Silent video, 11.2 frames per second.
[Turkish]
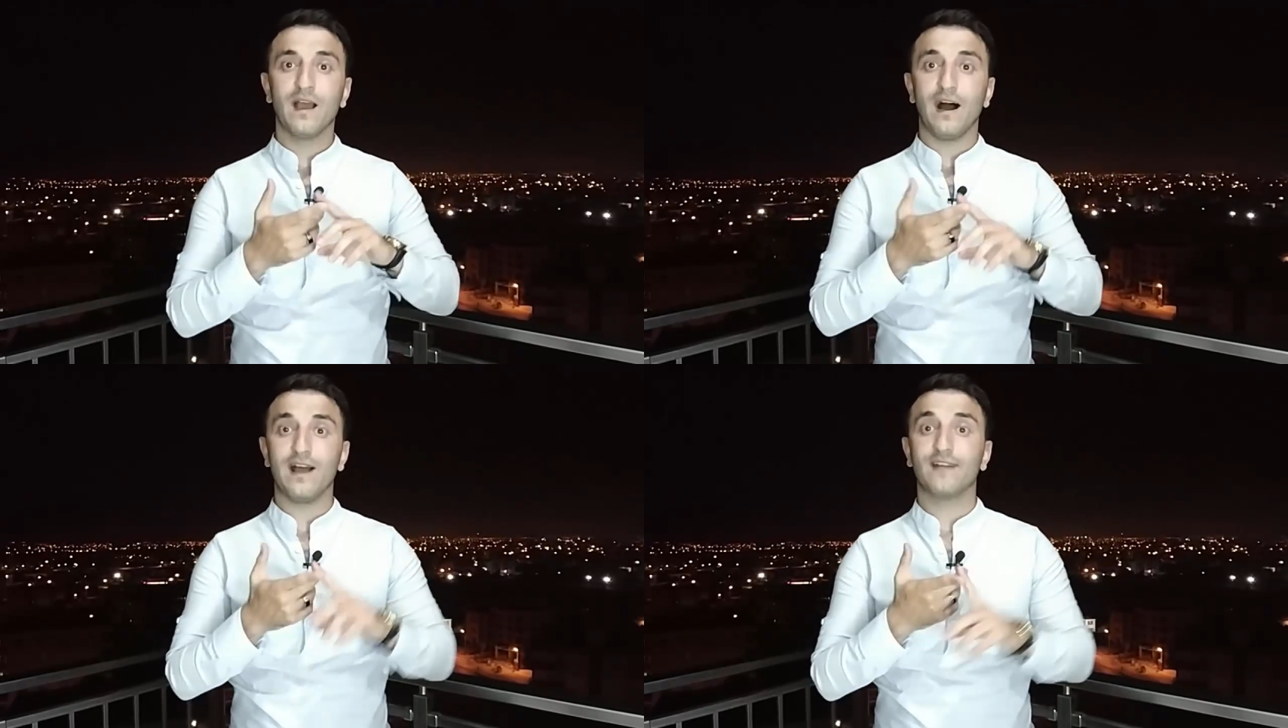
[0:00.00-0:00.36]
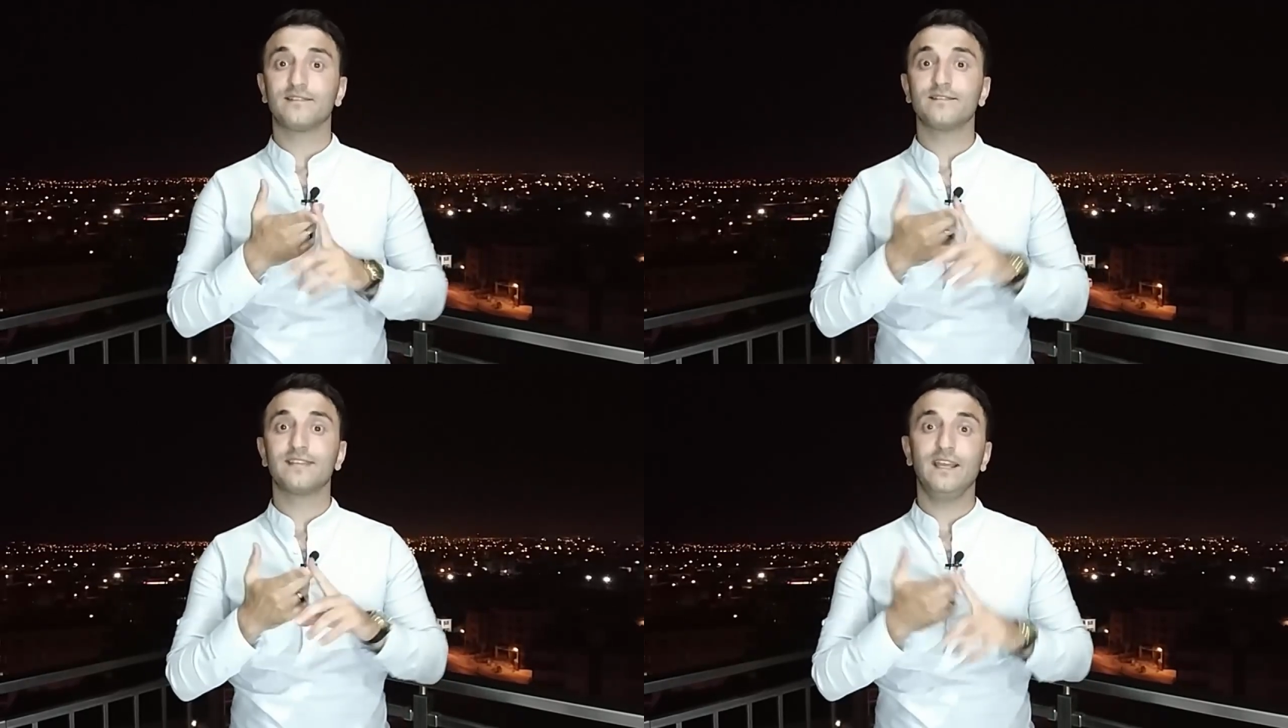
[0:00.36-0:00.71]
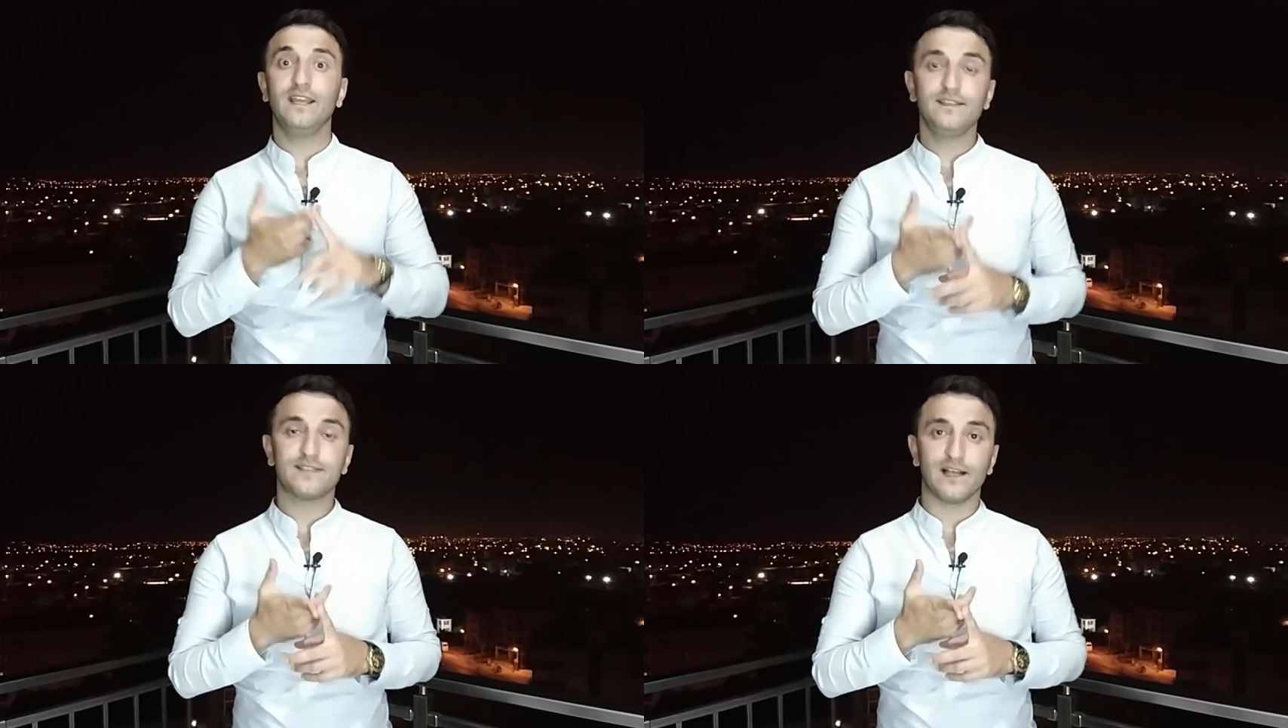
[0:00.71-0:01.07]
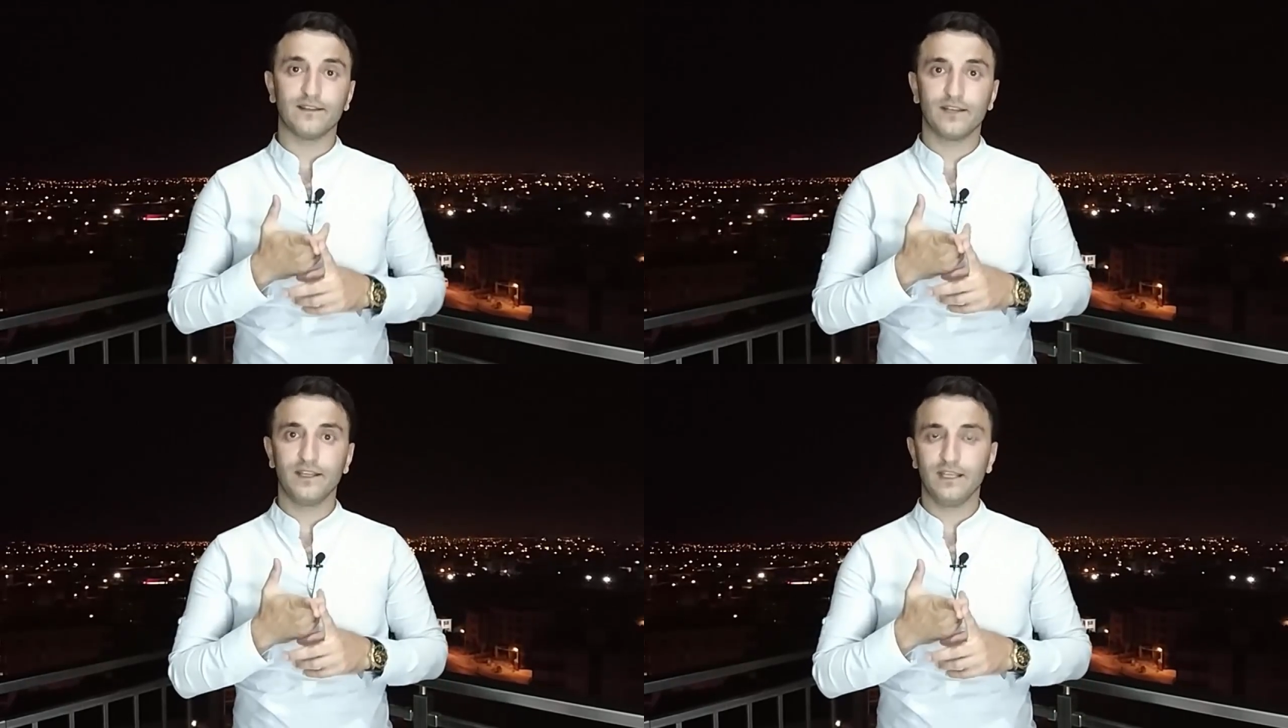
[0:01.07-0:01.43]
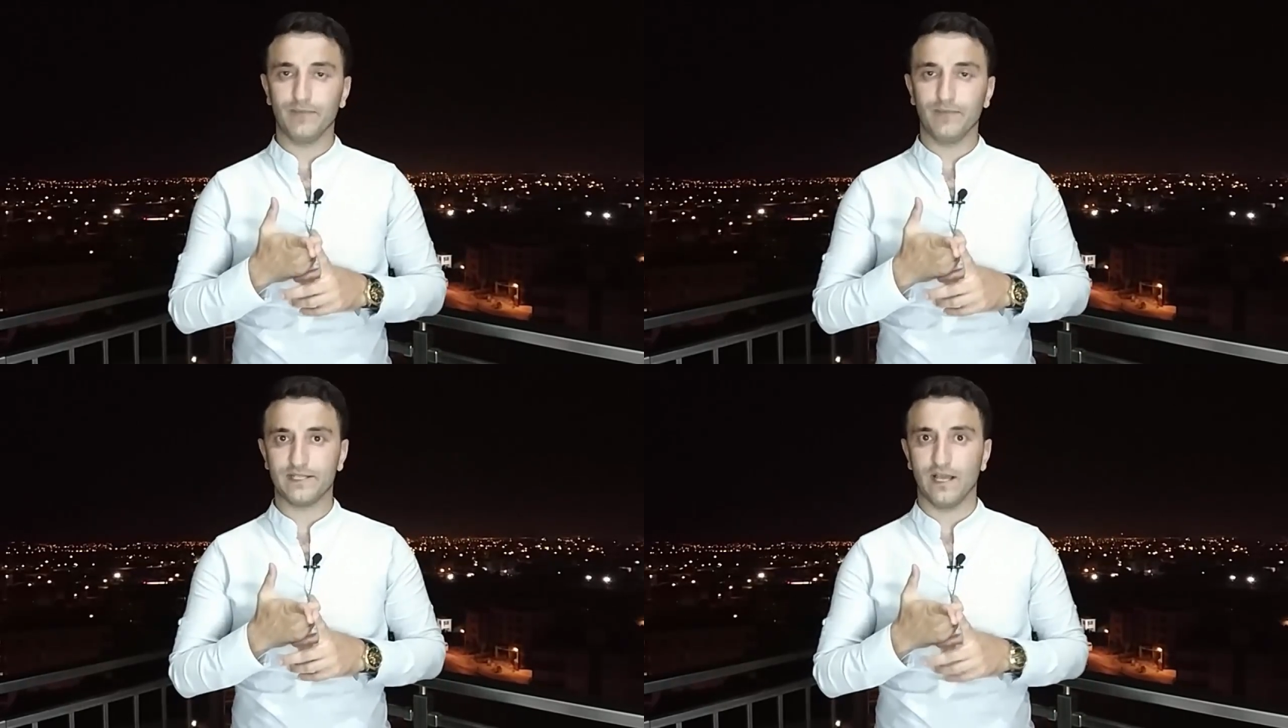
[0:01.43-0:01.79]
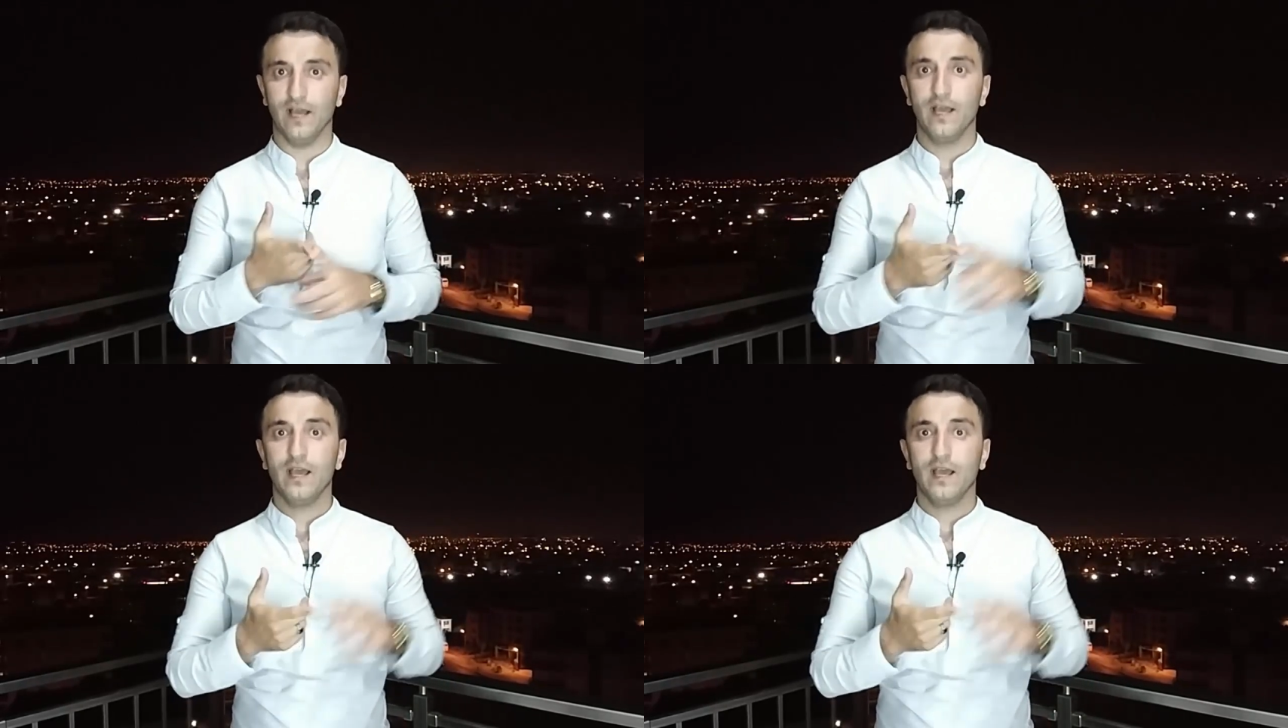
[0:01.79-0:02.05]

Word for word: Hayatınıza yeni insanların girmesi,